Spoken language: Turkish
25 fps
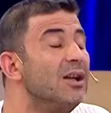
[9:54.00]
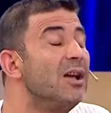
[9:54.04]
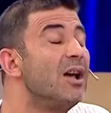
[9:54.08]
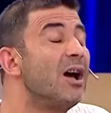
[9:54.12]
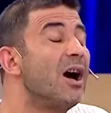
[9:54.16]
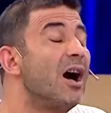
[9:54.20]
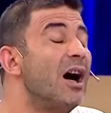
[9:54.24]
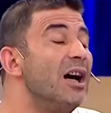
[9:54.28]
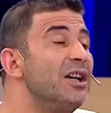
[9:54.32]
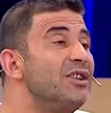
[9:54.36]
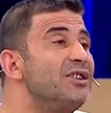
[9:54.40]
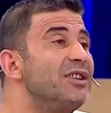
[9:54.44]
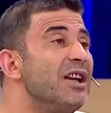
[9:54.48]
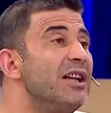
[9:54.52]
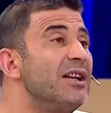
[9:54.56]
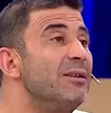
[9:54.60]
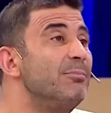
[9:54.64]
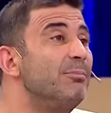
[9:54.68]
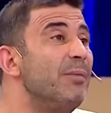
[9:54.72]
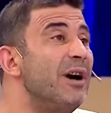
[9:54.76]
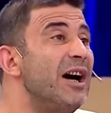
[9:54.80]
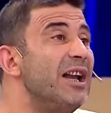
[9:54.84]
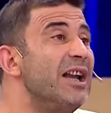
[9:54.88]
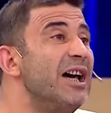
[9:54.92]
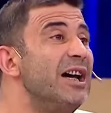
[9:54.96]

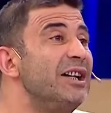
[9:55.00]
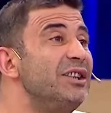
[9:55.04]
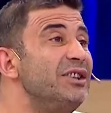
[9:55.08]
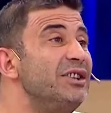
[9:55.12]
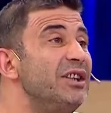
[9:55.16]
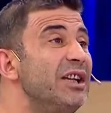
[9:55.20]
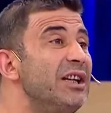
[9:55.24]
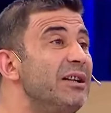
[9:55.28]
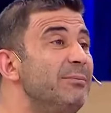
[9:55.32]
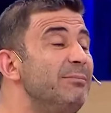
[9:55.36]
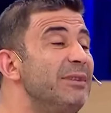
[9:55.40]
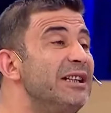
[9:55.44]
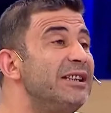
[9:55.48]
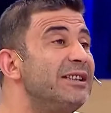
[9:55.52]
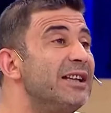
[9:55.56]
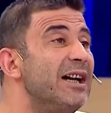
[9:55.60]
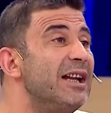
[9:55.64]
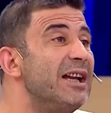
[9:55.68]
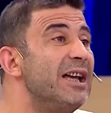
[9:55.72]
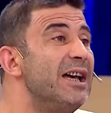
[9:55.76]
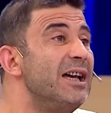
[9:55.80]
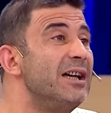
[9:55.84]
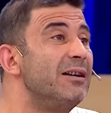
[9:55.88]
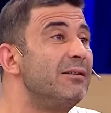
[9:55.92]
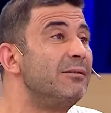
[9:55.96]
Ayşe'nin bana 20
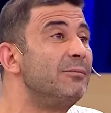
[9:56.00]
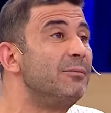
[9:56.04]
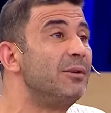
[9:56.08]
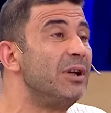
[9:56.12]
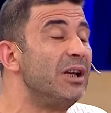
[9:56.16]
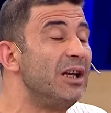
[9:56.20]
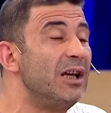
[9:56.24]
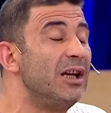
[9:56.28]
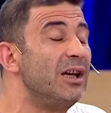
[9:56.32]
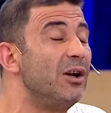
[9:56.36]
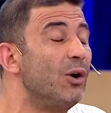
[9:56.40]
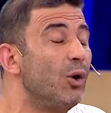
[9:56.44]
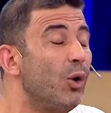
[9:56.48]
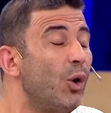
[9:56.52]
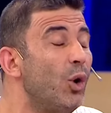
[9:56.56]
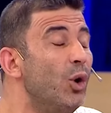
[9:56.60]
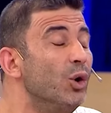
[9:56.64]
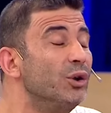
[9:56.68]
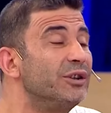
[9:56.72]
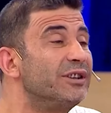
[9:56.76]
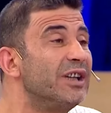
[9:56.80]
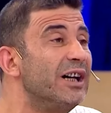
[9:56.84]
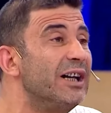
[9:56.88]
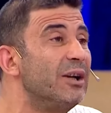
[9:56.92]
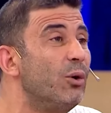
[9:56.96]
tane
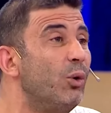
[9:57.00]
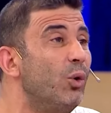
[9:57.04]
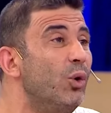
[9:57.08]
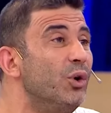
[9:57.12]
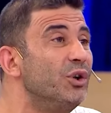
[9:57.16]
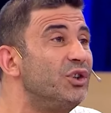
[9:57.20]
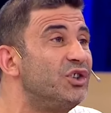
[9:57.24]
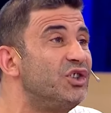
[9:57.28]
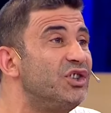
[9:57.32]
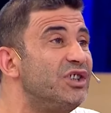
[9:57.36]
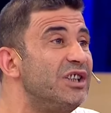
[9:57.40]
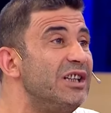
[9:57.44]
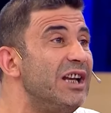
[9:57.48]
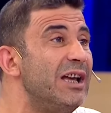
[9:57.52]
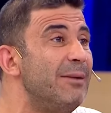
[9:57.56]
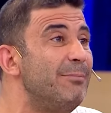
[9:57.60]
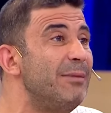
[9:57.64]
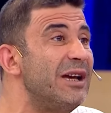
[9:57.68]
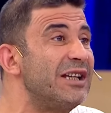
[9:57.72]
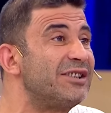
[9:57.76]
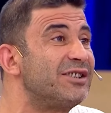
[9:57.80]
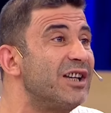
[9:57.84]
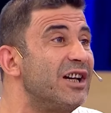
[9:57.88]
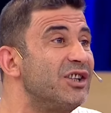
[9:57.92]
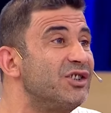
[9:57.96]
10 e, tane 10 kişiyle
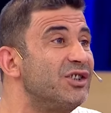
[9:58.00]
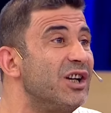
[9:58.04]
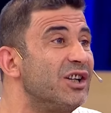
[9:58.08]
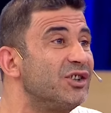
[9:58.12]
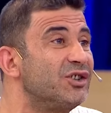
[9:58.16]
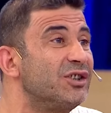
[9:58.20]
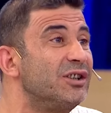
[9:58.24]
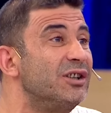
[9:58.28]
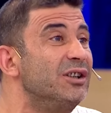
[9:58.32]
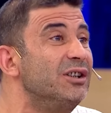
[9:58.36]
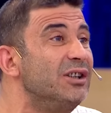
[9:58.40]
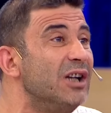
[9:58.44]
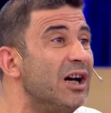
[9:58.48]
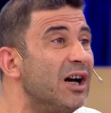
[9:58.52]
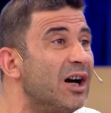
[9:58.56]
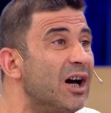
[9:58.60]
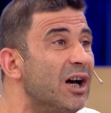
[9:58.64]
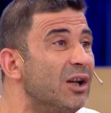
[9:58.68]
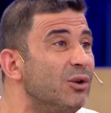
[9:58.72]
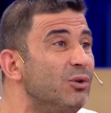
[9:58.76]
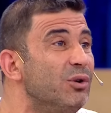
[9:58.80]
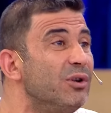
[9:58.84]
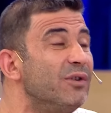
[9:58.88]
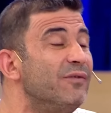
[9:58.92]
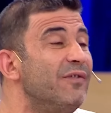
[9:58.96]
mesajlaştığını
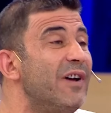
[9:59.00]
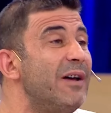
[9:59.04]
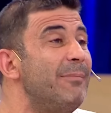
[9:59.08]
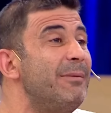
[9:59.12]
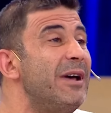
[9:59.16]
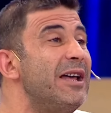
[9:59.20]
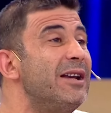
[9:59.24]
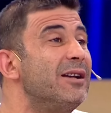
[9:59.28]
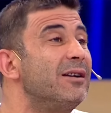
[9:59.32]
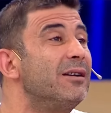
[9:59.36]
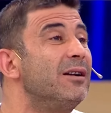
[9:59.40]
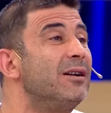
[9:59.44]
yakalıyorum ve ben